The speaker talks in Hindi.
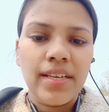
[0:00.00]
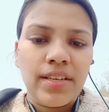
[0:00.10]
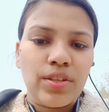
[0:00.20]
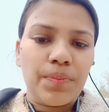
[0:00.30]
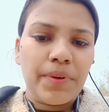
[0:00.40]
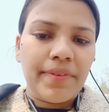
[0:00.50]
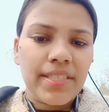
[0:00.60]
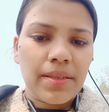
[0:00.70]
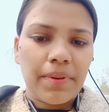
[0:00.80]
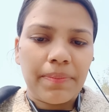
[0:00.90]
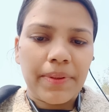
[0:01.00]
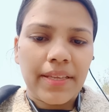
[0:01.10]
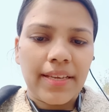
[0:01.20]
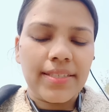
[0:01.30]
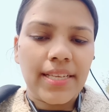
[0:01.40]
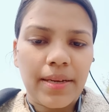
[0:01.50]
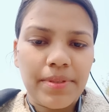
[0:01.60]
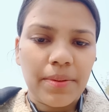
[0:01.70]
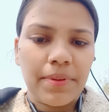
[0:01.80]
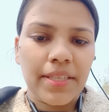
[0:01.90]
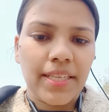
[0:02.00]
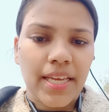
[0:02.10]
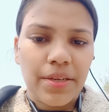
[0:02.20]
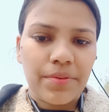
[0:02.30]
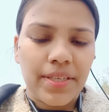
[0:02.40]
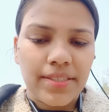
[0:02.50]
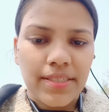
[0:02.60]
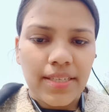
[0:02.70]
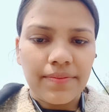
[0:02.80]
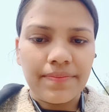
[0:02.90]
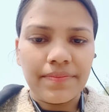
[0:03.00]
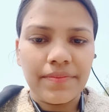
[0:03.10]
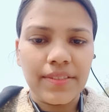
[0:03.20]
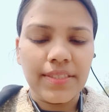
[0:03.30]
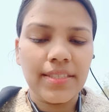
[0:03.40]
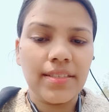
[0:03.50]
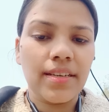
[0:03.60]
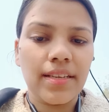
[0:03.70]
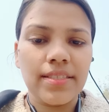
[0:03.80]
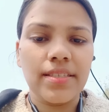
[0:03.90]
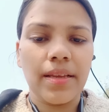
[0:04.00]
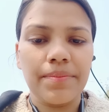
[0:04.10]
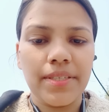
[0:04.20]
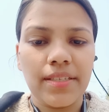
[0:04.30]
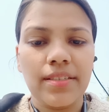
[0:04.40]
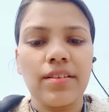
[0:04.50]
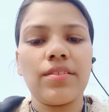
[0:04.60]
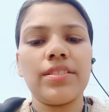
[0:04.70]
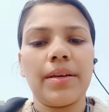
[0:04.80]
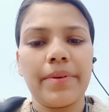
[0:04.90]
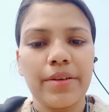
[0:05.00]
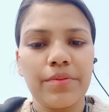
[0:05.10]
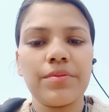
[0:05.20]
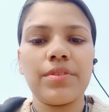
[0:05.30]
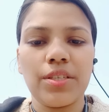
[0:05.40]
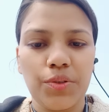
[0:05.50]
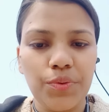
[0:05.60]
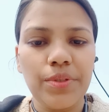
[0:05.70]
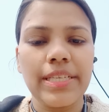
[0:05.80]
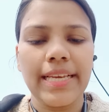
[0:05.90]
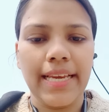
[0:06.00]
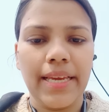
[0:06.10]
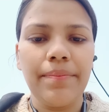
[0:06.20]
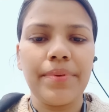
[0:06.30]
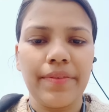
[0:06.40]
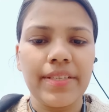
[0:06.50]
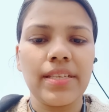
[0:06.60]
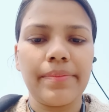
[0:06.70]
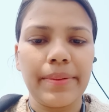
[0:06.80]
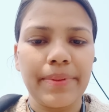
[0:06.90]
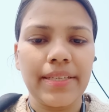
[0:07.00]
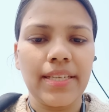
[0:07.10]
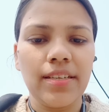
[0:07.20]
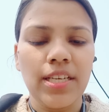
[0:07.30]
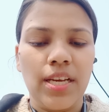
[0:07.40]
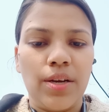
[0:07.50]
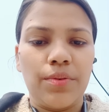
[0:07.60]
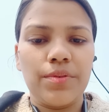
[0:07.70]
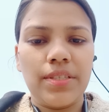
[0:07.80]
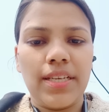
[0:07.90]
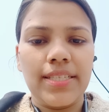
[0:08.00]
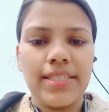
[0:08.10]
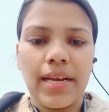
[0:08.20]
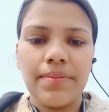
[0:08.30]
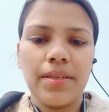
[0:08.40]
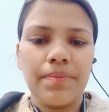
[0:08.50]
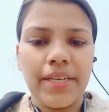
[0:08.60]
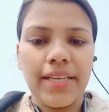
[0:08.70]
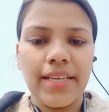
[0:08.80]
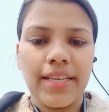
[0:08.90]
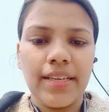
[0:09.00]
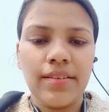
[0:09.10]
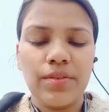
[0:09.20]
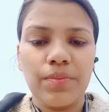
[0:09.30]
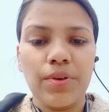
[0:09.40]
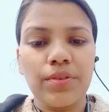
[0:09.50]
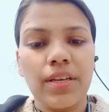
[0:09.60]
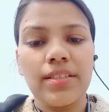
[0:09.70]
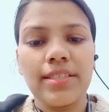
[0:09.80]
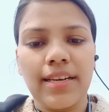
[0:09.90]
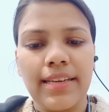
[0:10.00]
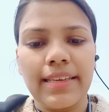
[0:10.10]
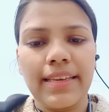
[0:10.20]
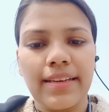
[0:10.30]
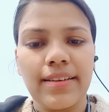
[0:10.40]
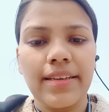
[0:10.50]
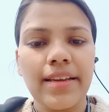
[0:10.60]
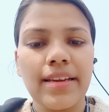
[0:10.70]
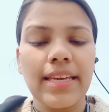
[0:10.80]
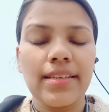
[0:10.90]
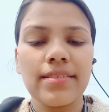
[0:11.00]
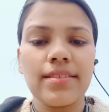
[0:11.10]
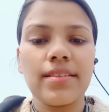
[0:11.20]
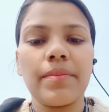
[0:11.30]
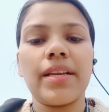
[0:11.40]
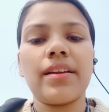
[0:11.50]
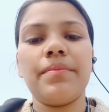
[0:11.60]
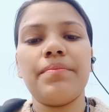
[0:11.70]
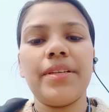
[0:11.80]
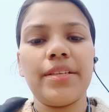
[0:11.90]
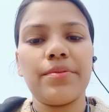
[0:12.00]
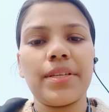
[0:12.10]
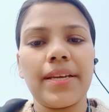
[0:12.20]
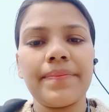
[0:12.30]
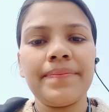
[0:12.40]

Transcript: तो प्रीवियस ईयर पेपर के हिसाब से अपनी तैयारी को कीजिएगा जिस तरह के सब्जेक्ट और चैप्टर उसने चूज़ किए हैं प्रीवियस ईयर पेपर ने उसी हिसाब से पढ़ेंगे तो बहुत अच्छा लगेगा लगेगा एक एक चीज़ हमारा कम्प्लीट हो रहा है